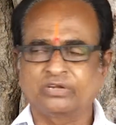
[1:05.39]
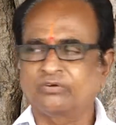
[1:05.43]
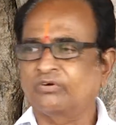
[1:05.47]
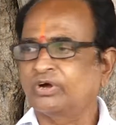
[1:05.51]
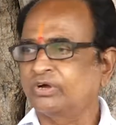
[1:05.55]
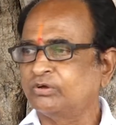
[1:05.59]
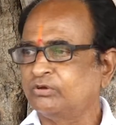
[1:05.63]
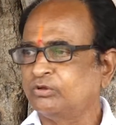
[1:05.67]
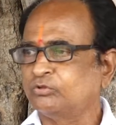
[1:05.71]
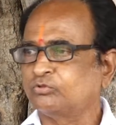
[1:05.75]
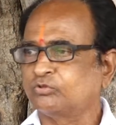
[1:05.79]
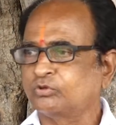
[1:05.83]

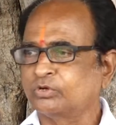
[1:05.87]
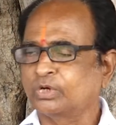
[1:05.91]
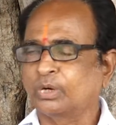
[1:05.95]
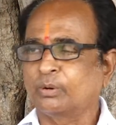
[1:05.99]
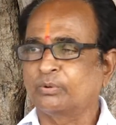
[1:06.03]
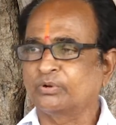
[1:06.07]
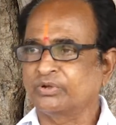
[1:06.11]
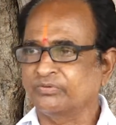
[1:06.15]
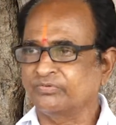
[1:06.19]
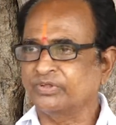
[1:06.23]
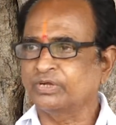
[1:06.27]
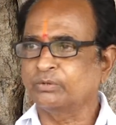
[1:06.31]
వాయులు ఇస్తుంది
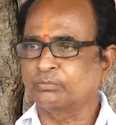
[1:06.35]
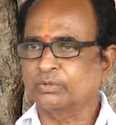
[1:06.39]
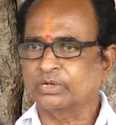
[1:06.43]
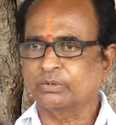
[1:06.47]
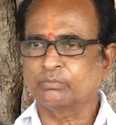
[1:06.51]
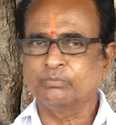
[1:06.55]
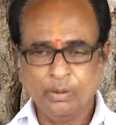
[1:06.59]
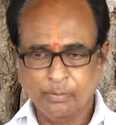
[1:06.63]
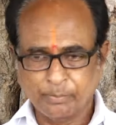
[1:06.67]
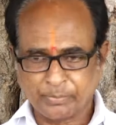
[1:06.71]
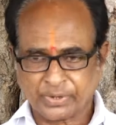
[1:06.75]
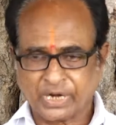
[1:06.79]
కాబట్టి
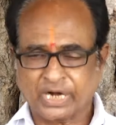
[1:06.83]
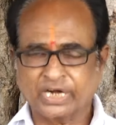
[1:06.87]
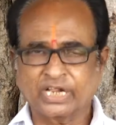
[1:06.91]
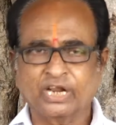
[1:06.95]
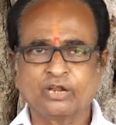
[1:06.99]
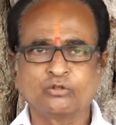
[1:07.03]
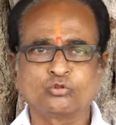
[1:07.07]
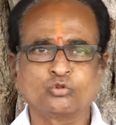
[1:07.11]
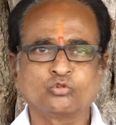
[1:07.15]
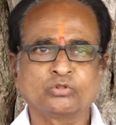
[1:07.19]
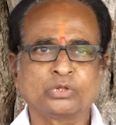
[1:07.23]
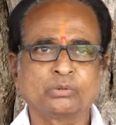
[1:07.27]
మనం
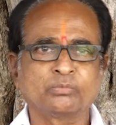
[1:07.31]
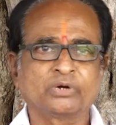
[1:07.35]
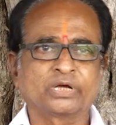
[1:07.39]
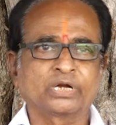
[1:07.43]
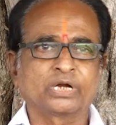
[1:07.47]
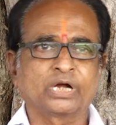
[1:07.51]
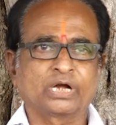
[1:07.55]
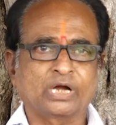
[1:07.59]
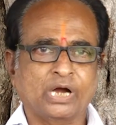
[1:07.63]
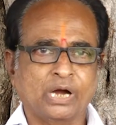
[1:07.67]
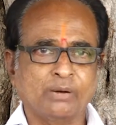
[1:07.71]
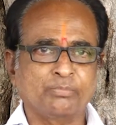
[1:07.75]
ప్రాణాలతో
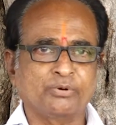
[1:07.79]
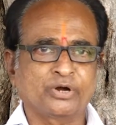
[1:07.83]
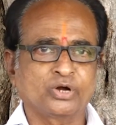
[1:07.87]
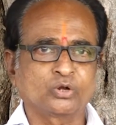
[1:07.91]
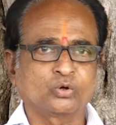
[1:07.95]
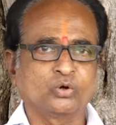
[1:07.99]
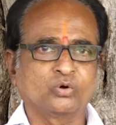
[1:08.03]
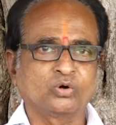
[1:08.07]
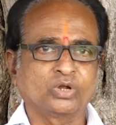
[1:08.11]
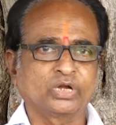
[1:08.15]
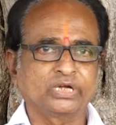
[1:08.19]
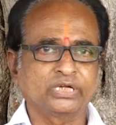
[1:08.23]
సమానంగా
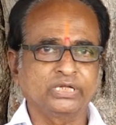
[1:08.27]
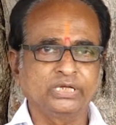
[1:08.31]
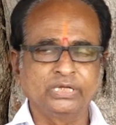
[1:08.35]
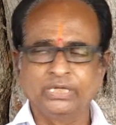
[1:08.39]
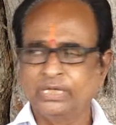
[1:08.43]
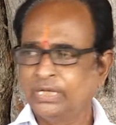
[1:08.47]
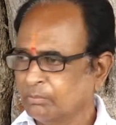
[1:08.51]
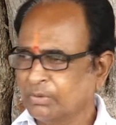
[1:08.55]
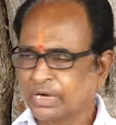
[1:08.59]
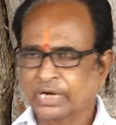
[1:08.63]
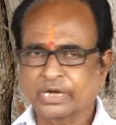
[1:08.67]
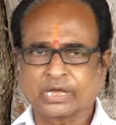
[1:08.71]
కాపాడుకోవాలని
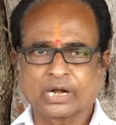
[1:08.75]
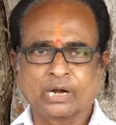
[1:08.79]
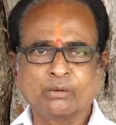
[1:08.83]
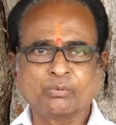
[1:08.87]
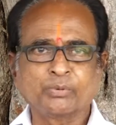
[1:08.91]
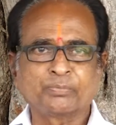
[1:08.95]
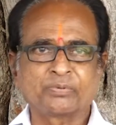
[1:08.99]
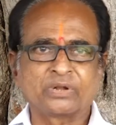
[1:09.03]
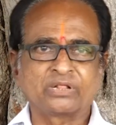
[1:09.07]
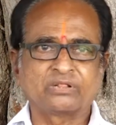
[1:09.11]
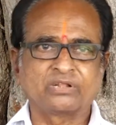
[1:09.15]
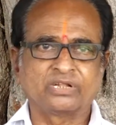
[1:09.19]
మా
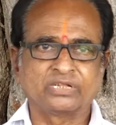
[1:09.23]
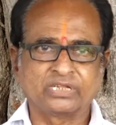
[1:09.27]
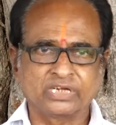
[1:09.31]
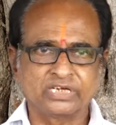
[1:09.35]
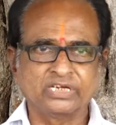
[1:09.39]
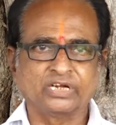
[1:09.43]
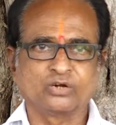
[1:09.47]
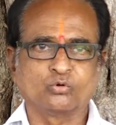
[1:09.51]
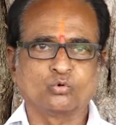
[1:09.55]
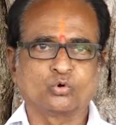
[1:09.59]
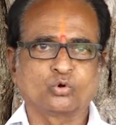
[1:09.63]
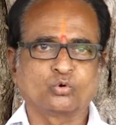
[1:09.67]
గ్రామ
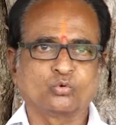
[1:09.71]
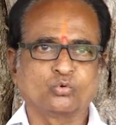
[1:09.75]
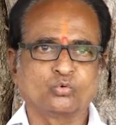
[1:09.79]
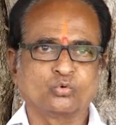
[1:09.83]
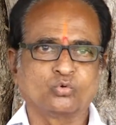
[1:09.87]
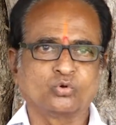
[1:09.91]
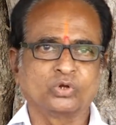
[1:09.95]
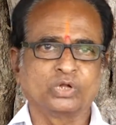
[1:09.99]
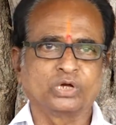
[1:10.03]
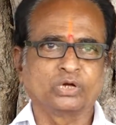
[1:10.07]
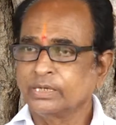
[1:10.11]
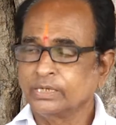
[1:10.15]
ప్రజలందరినీ నేను
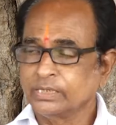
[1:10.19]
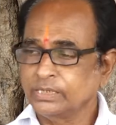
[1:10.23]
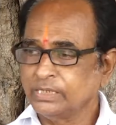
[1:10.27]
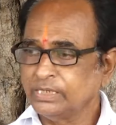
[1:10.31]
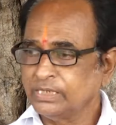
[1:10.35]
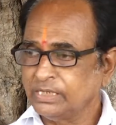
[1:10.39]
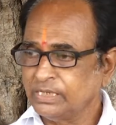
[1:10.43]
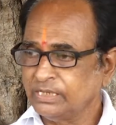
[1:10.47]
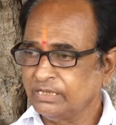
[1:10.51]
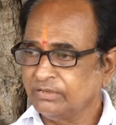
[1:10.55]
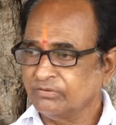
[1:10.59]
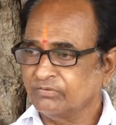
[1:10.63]
కోరుకుంటున్నాను
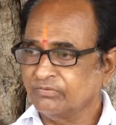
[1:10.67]
ఈ